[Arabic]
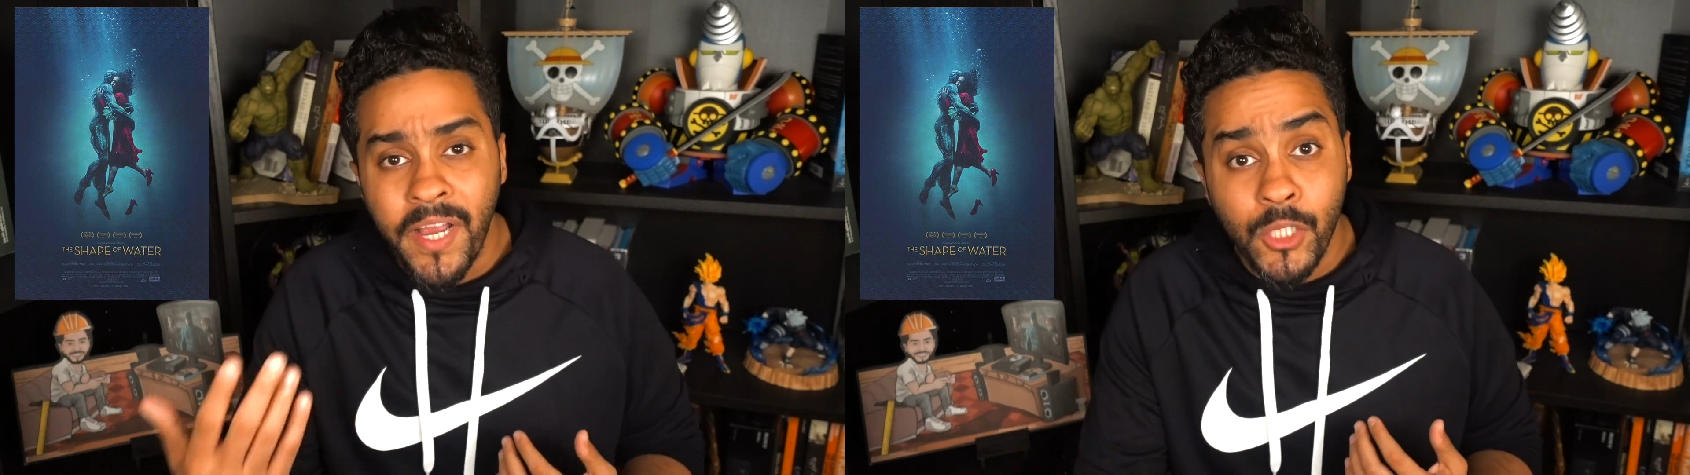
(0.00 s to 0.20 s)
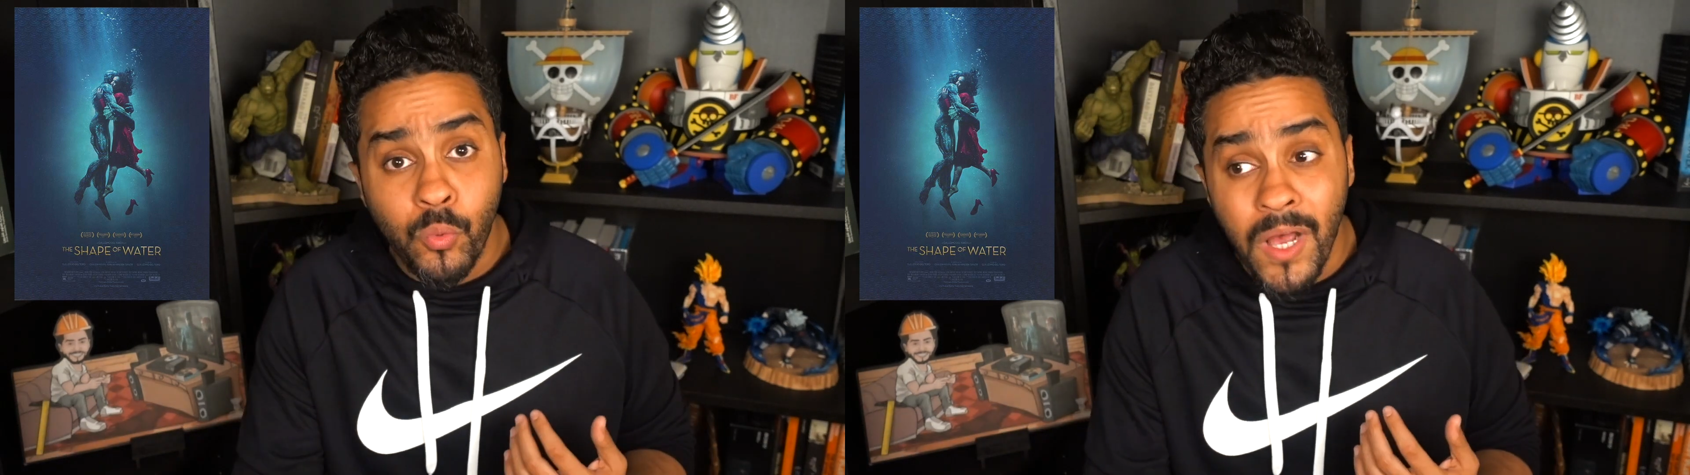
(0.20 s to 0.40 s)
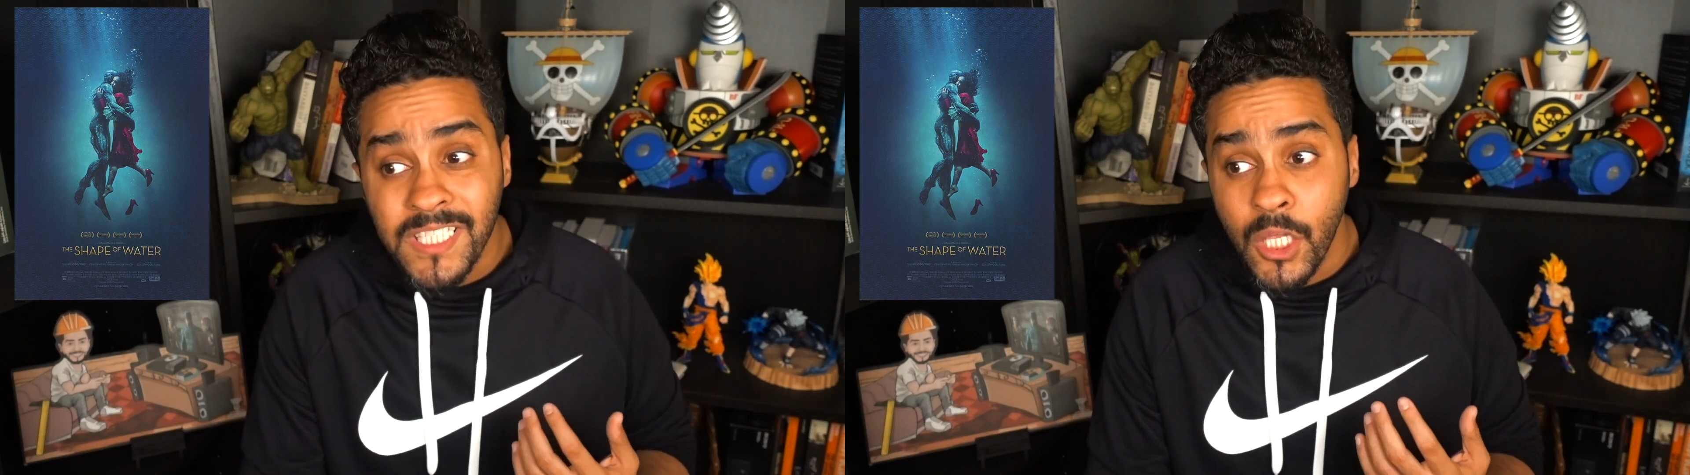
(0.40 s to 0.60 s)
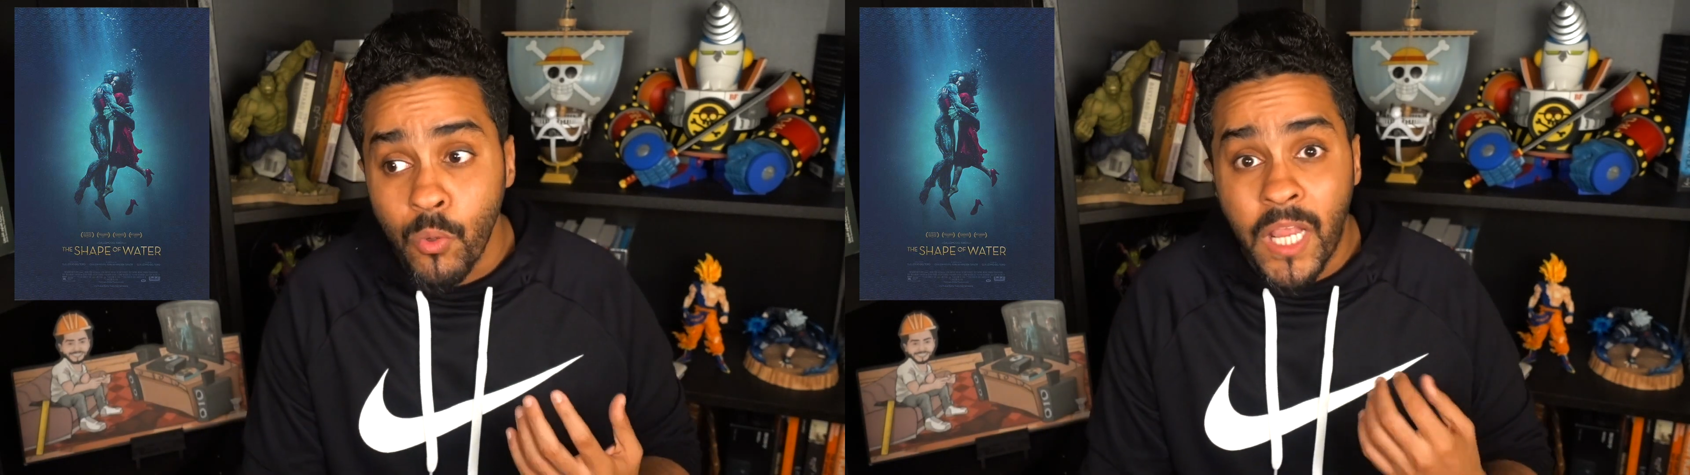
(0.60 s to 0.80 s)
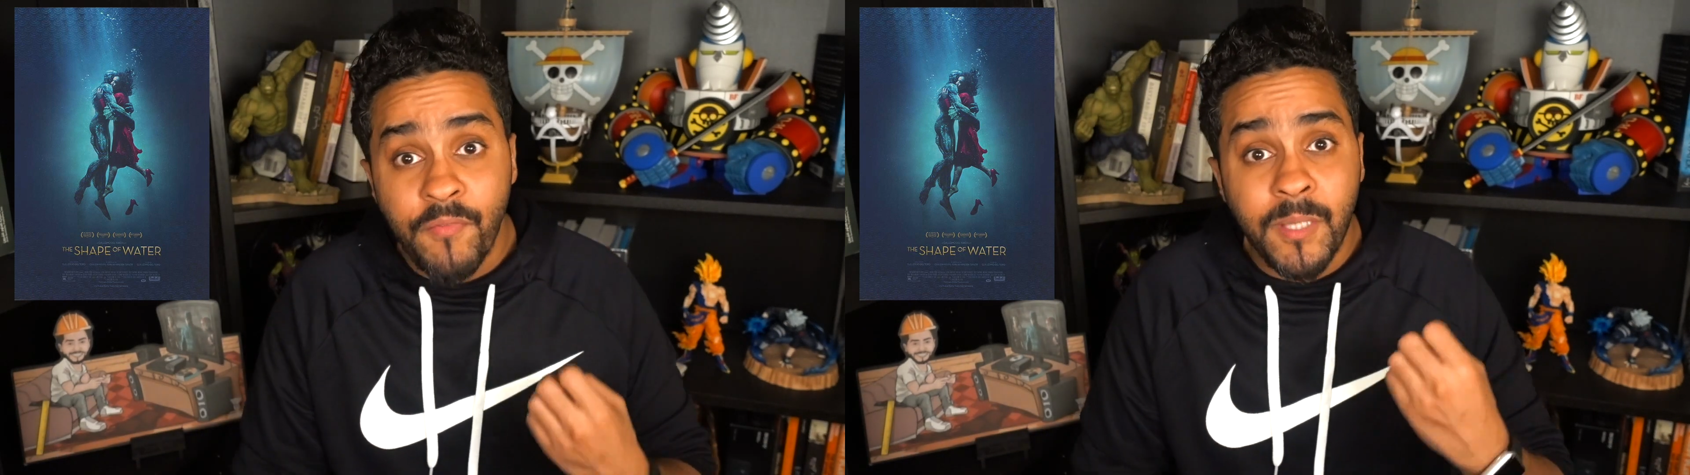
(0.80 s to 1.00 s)
حيتواصل
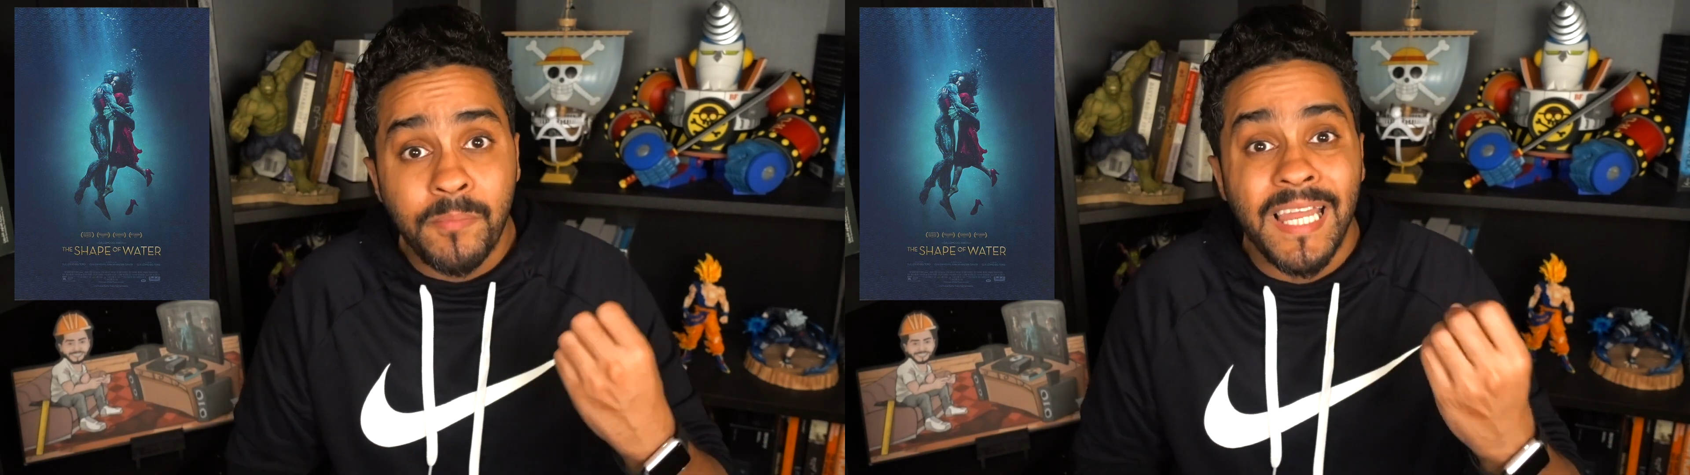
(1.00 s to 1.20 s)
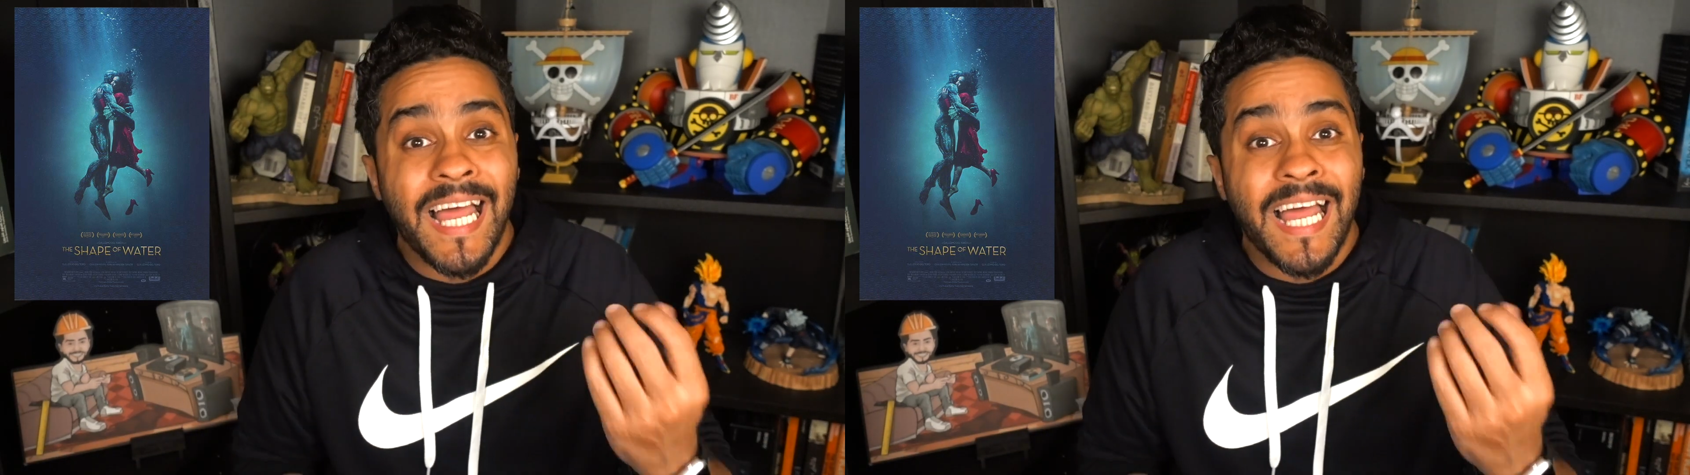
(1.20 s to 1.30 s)
وكيف تبدا